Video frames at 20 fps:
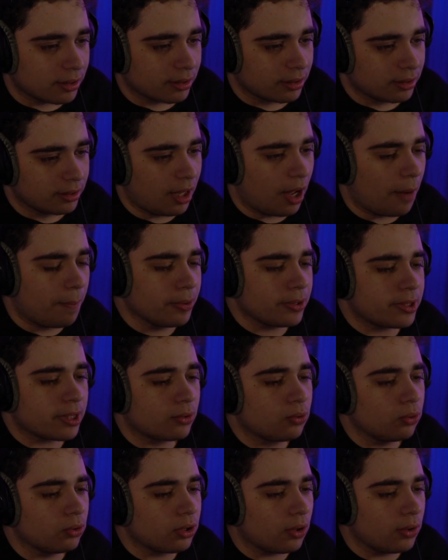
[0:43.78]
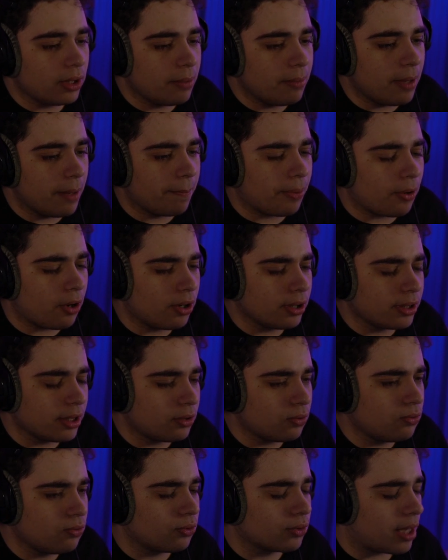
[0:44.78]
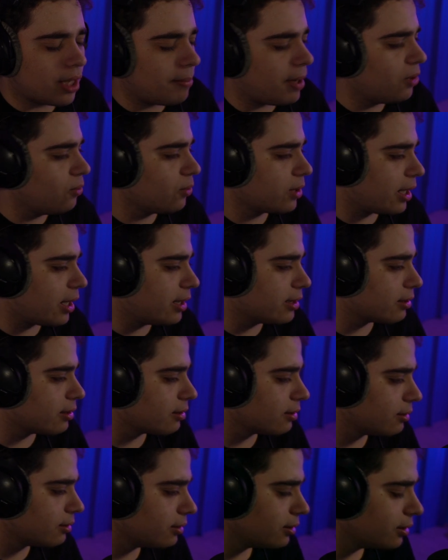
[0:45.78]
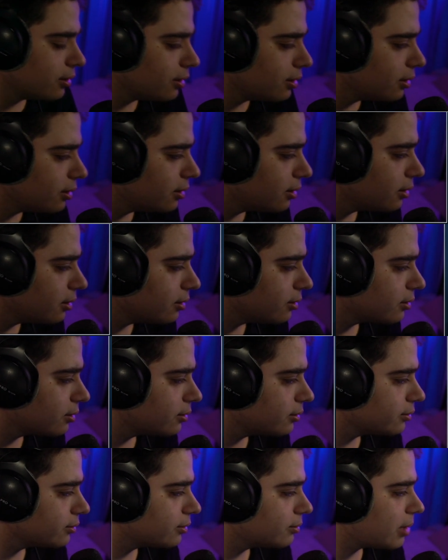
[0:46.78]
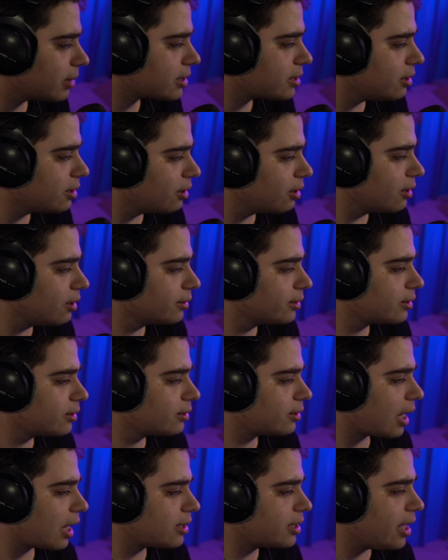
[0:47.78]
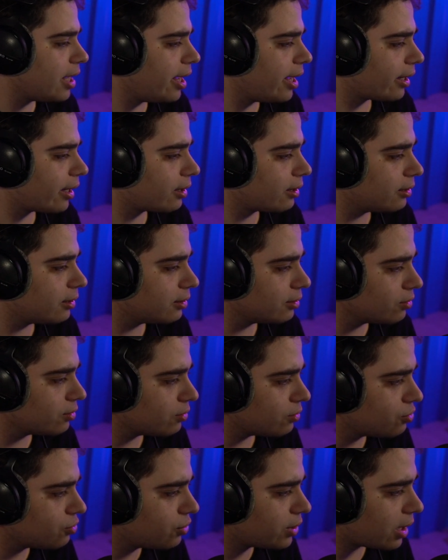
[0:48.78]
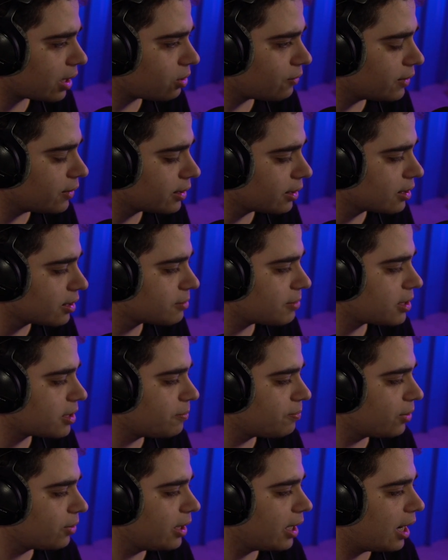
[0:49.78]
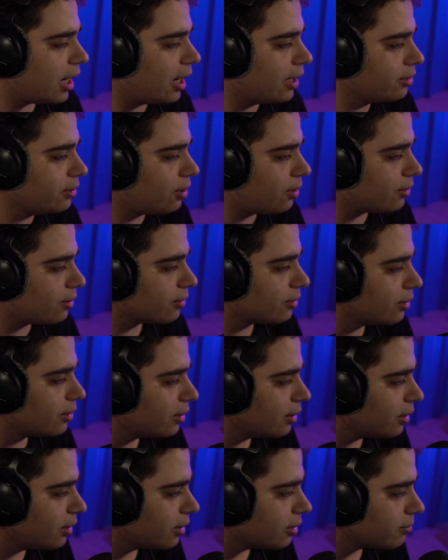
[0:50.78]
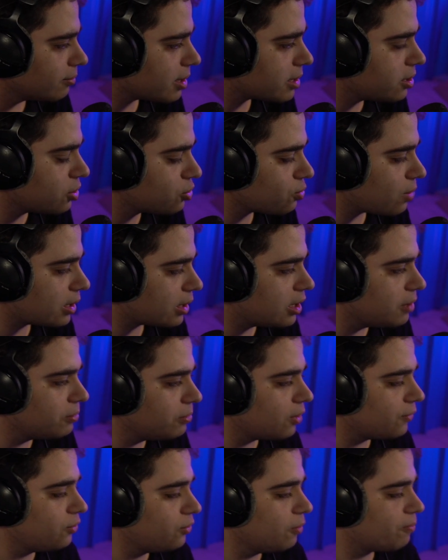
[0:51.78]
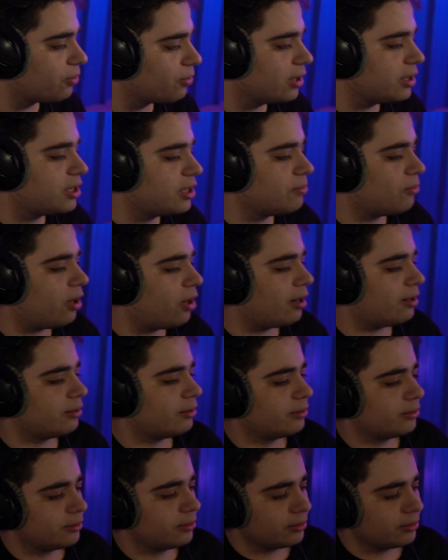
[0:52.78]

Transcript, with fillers: Non, en plus, c'est tout le temps les mêmes prods et tout. On a mal au crâne. Merci, euh, Taker du 95. Merci pour les 1 an. Merci, Joachim 92 pour les 10 mois.